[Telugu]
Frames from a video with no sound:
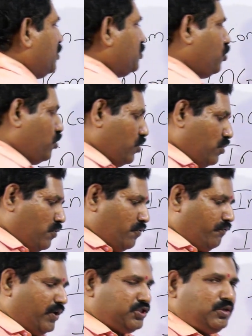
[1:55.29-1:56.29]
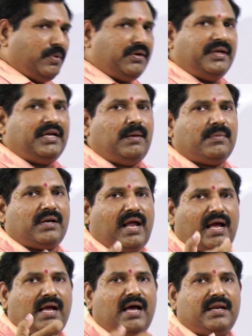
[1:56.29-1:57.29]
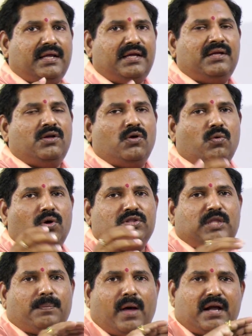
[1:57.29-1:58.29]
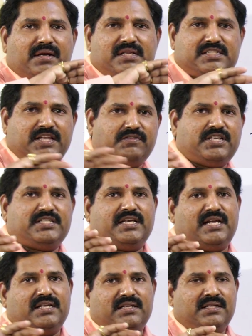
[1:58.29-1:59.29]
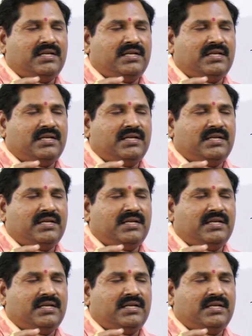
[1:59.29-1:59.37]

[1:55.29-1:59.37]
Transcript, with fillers: సో ఫస్ట్ మనకి ఇన్కమ్ రాగానే కొంత పార్ట్ని సేవ్ చేసేయాలి